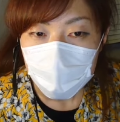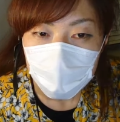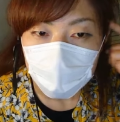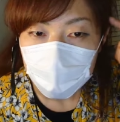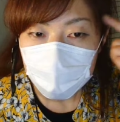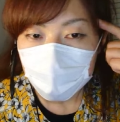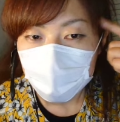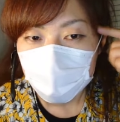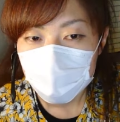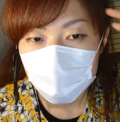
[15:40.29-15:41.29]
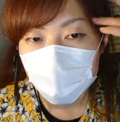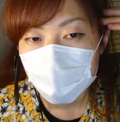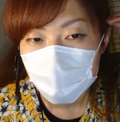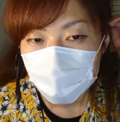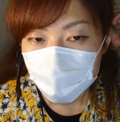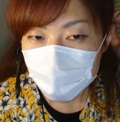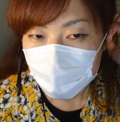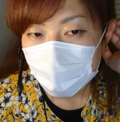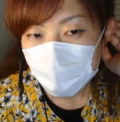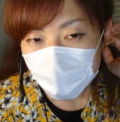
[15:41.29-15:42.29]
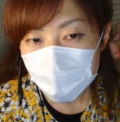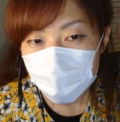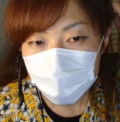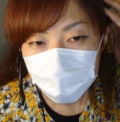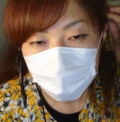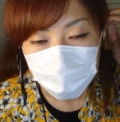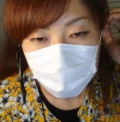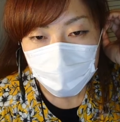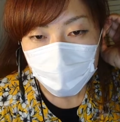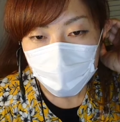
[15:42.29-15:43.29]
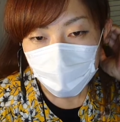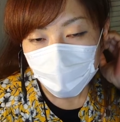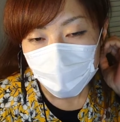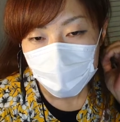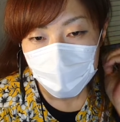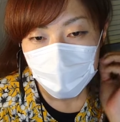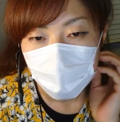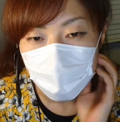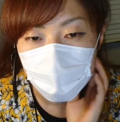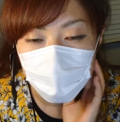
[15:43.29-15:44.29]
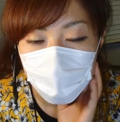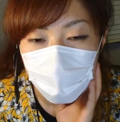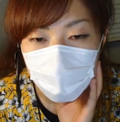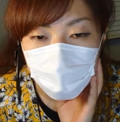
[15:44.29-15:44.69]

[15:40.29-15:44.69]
え方をちょっと変えてみませんか由美子さんどうでしょ